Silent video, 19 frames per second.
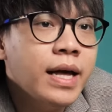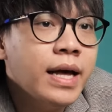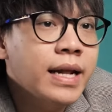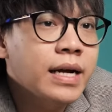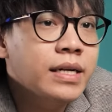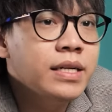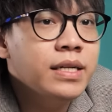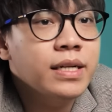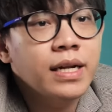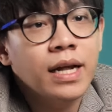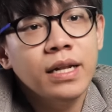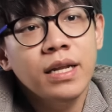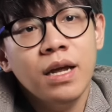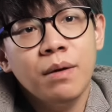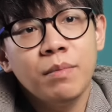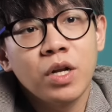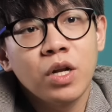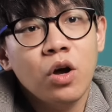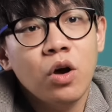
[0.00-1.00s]
แต่ทั้งนี้ทั้งนั้น
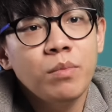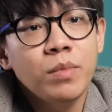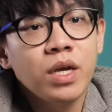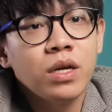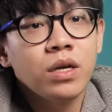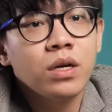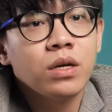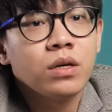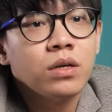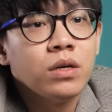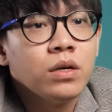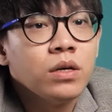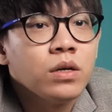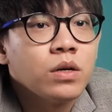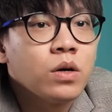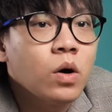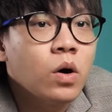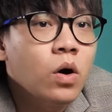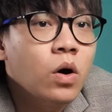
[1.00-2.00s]
เนี่ยมันก็มี
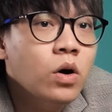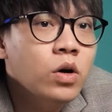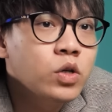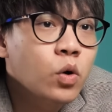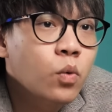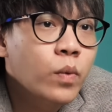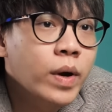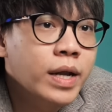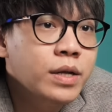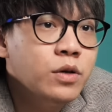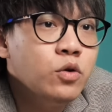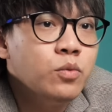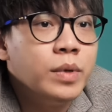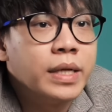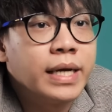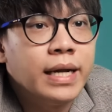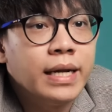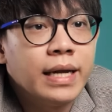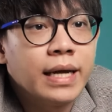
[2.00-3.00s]
ข้อยกเว้นอยู่เห
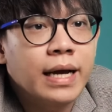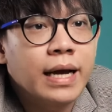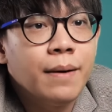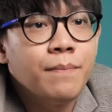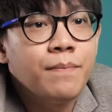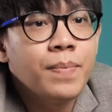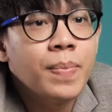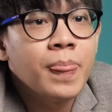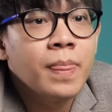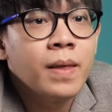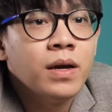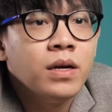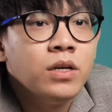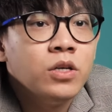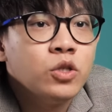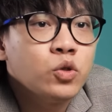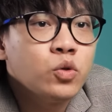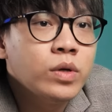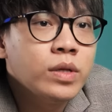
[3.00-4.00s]
มือนกันนะครับ
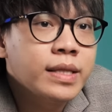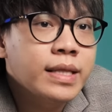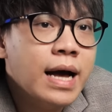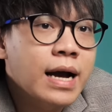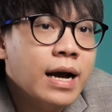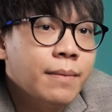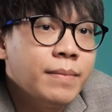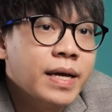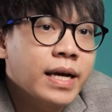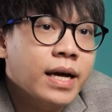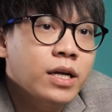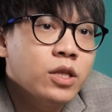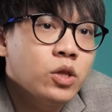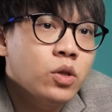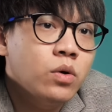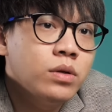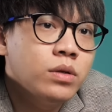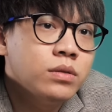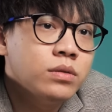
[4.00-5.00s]
ส่วนต่างกำไรขั้น
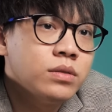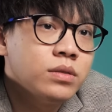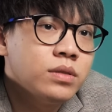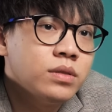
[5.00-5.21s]
ต้น